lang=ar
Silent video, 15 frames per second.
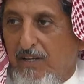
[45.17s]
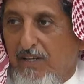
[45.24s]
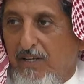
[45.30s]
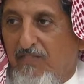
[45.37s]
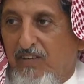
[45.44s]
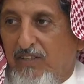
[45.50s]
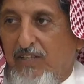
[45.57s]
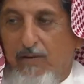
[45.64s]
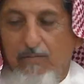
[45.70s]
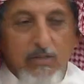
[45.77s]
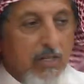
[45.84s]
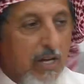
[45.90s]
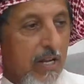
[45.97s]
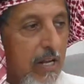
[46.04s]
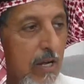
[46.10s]
يفتح
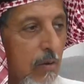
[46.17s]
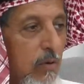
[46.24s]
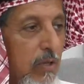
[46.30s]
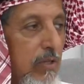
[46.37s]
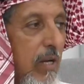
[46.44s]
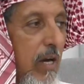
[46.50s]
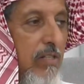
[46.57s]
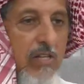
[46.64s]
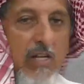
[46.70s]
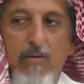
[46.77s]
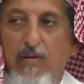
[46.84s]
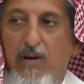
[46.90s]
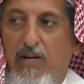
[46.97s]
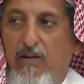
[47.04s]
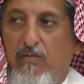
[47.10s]
مشاريع والتاجر يبغى